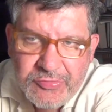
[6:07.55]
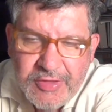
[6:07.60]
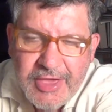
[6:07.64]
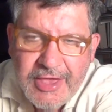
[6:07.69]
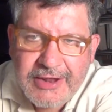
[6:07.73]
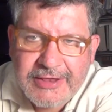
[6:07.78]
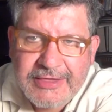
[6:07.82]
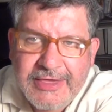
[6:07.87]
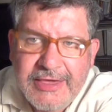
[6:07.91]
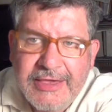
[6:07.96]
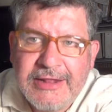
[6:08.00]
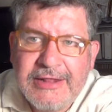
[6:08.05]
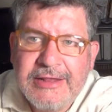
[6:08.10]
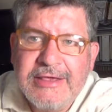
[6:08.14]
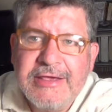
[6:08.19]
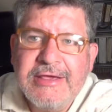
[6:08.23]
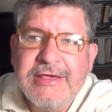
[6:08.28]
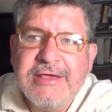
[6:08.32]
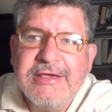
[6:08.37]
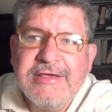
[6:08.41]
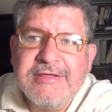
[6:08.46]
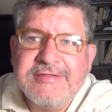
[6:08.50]
Aquel
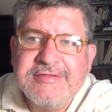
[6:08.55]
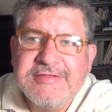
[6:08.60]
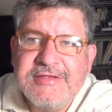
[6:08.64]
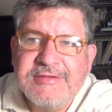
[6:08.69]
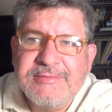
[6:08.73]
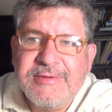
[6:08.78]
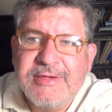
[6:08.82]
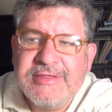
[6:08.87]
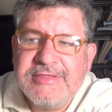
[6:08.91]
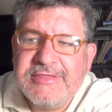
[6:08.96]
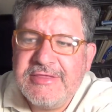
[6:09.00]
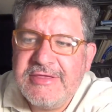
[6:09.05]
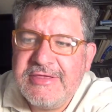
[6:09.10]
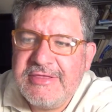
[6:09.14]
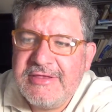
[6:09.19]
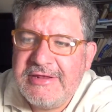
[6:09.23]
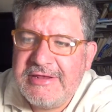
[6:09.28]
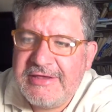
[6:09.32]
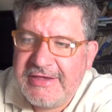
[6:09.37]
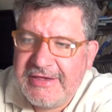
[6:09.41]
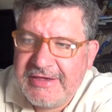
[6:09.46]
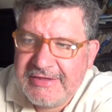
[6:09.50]
sirviente
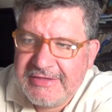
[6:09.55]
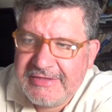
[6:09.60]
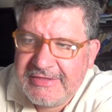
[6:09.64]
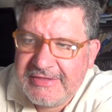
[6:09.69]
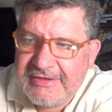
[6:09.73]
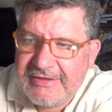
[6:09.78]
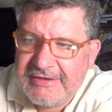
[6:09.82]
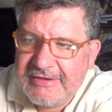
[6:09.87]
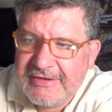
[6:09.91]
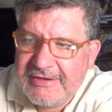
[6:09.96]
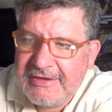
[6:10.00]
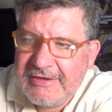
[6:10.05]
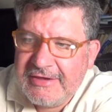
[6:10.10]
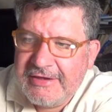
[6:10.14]
diligente